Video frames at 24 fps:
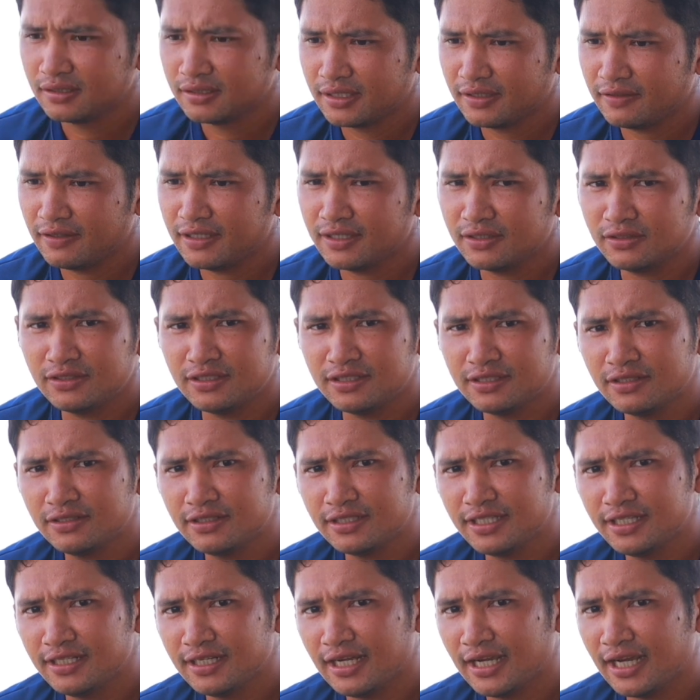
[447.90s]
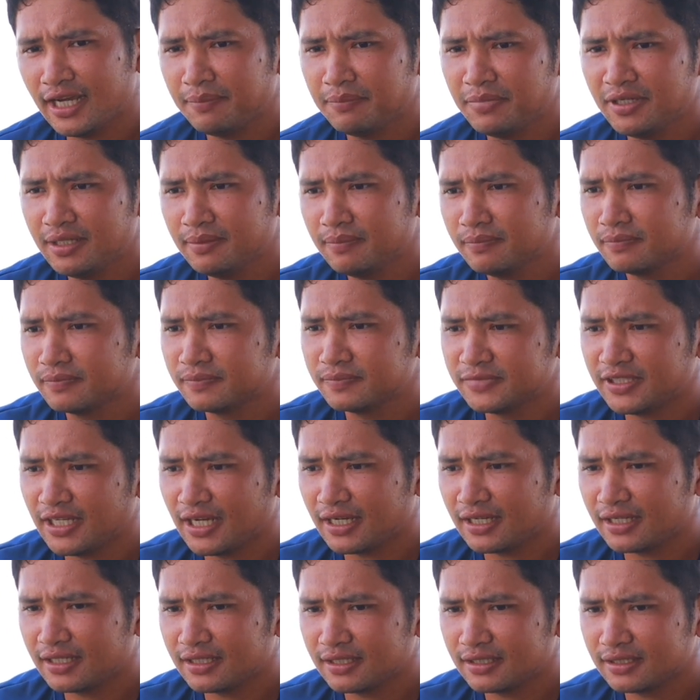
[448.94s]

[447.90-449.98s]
แต่ว่าก็จะกินอาหารเพิ่มจาก